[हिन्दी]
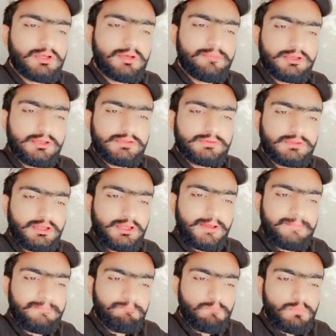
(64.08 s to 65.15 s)
पे जैसे कि
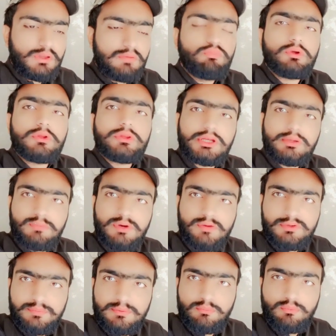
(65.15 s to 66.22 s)
बहुत सारी माफिया पे
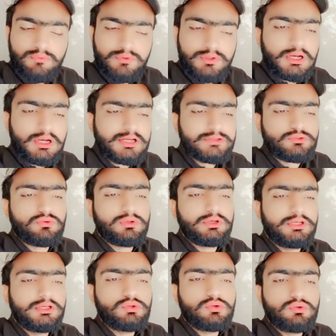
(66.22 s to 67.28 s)
मूवी आ चुकी हैं
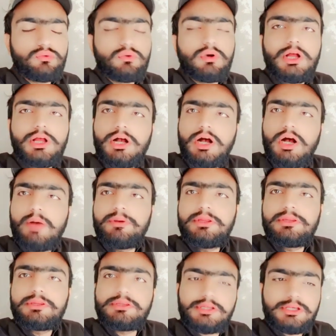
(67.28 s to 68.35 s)
जो अपनी
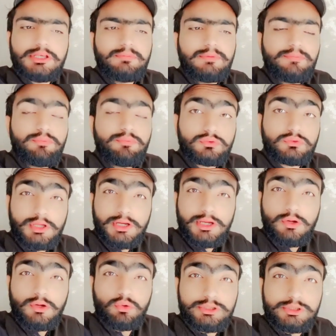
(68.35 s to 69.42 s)
ज़िंदगी में बहुत सारे
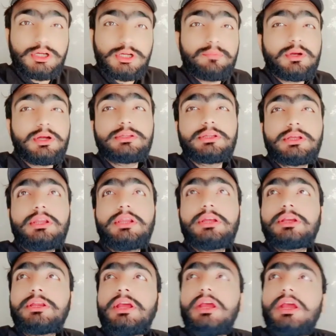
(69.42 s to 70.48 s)
उल्टे काम करते हैं लेकिन
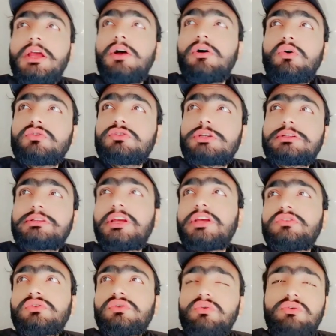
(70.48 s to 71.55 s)
हो सकता है इस
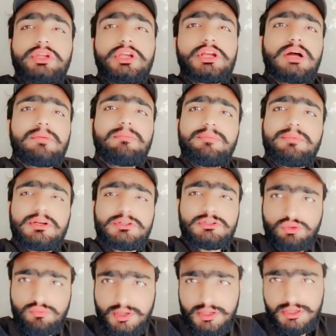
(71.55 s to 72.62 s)
उल्टे काम में भी अक्षय
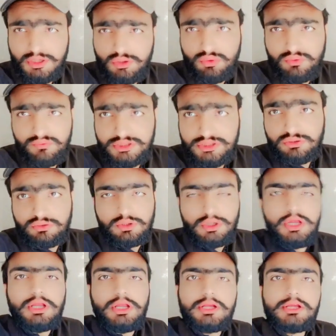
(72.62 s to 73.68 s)
कुमार की कोई वजह हो
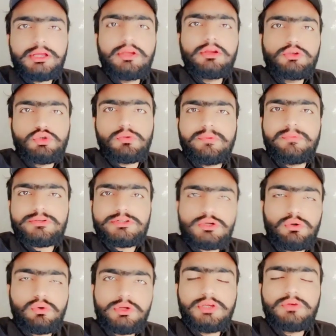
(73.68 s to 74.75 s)
लेकिन जो भी वजह
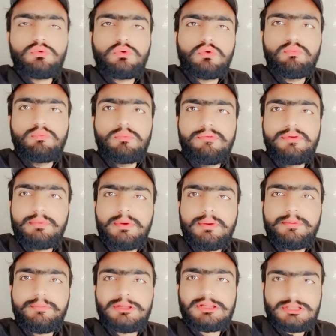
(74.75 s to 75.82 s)
होगी वो मूवी में हमें
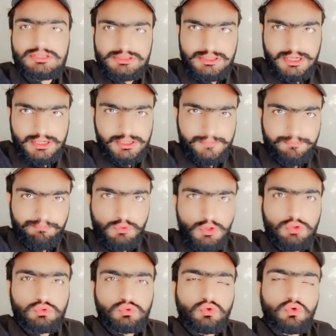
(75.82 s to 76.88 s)
पता चल जाएगी
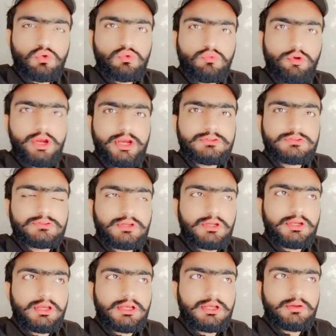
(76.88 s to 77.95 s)
सो so, कीर्ति सेनन
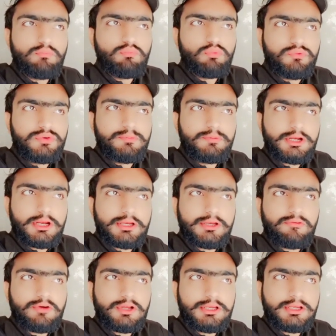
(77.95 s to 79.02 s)
एक मूवी बनाने
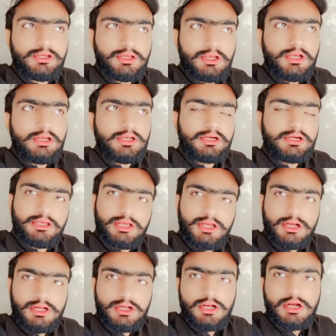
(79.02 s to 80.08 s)
वाली लड़की का
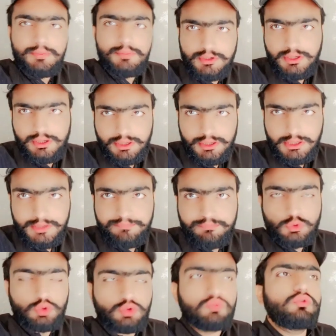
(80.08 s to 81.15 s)
काम कर रही हैं
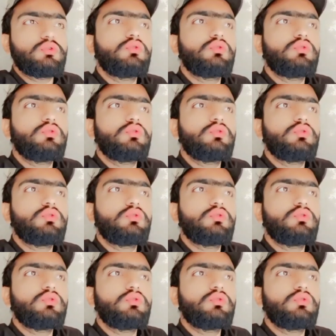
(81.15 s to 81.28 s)
और वो